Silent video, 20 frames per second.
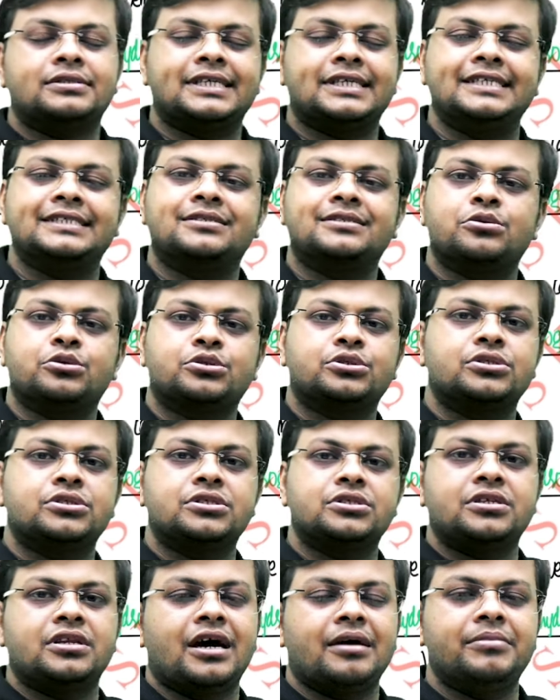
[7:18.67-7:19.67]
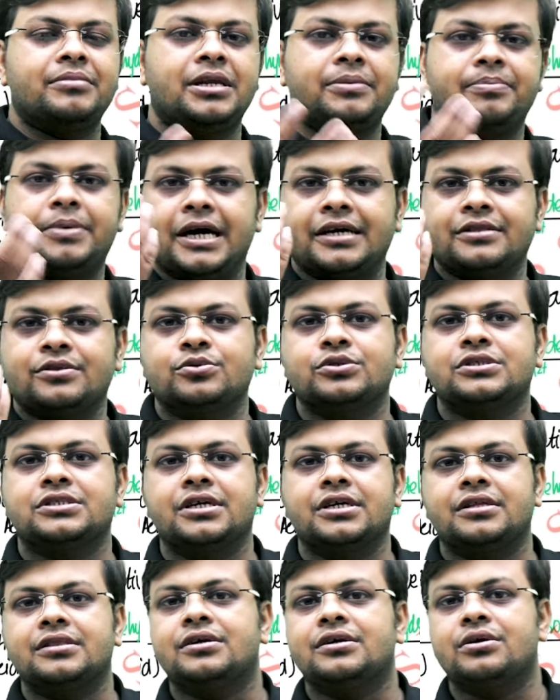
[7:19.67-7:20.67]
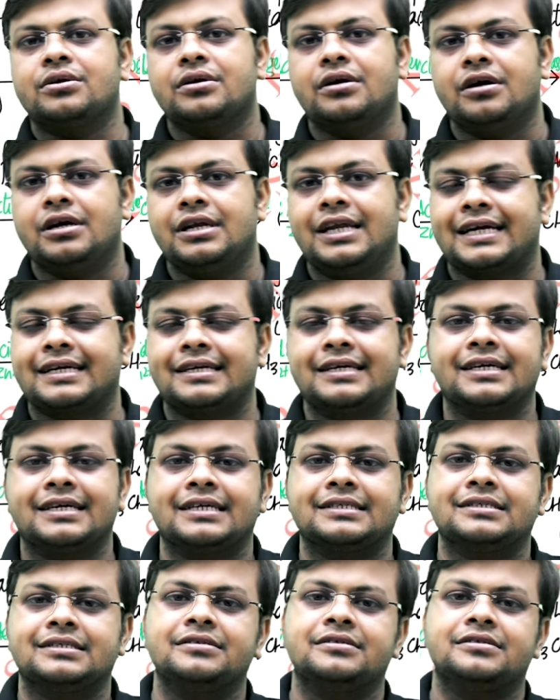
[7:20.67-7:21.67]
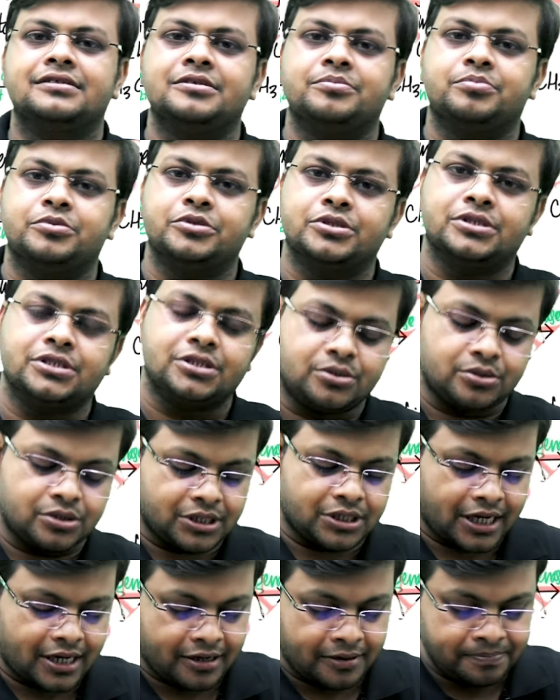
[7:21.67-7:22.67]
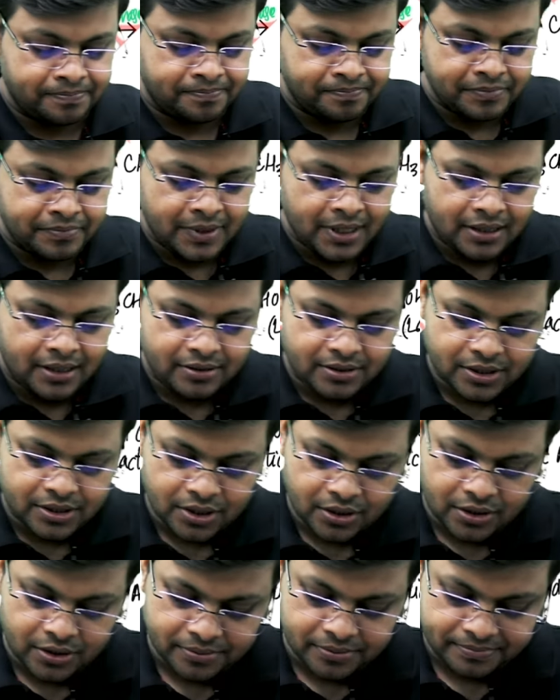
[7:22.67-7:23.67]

सही से ऑक्सीजन ना मिल पाए तो उसके अंदर लैक्टिक एसिड डिपॉजिट हो जाएगा तो